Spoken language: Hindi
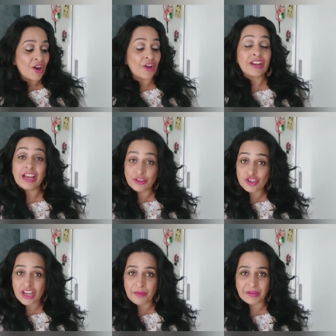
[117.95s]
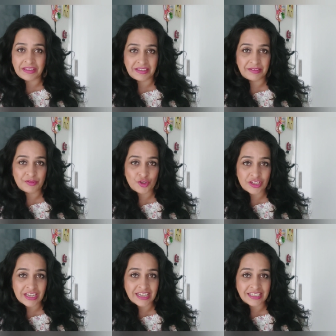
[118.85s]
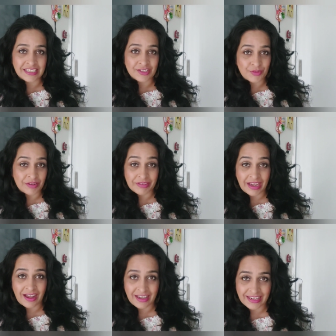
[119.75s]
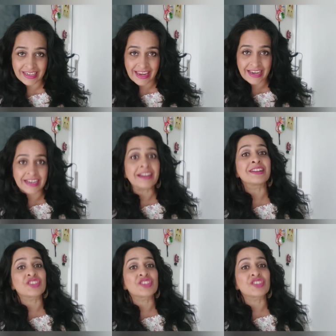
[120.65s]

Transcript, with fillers: और अनुष्का भी थी जो इंडियन ट्वेल्व का ही एक